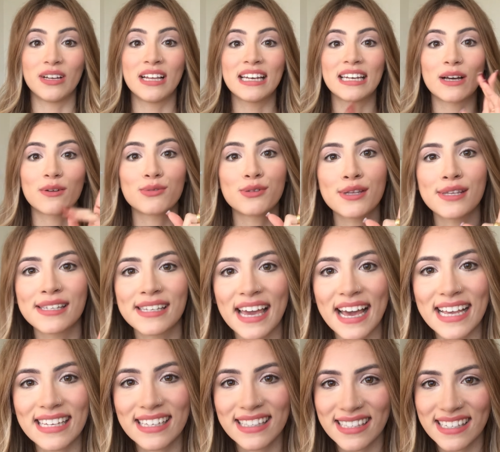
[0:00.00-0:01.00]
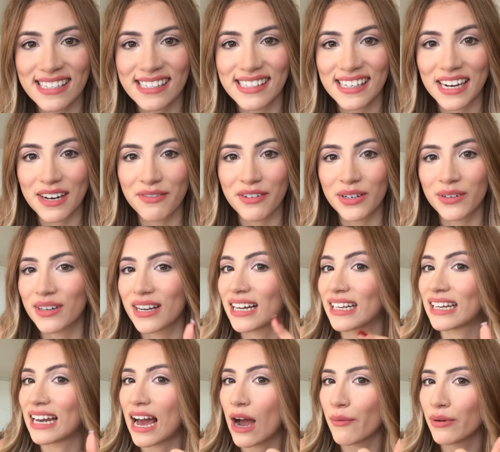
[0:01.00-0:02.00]
Não se esqueça de se inscrever no
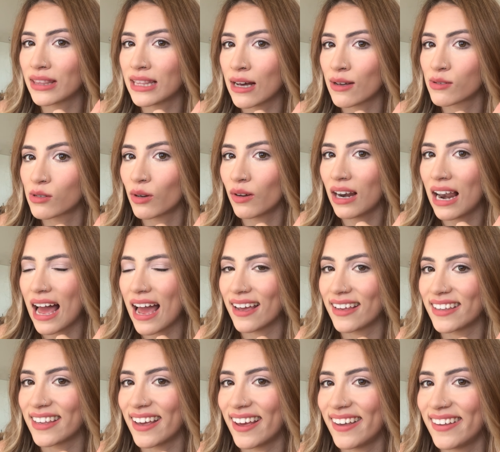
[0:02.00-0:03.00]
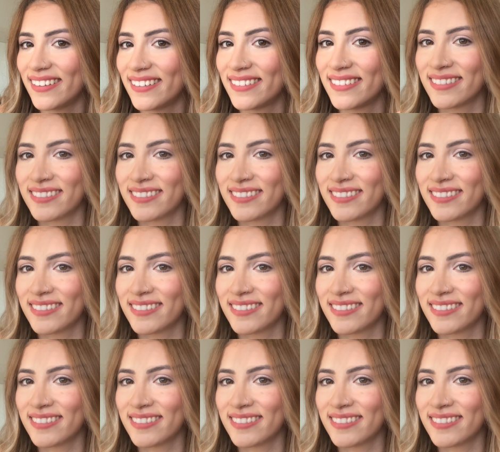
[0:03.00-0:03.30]
canal e dar o seu like, hein?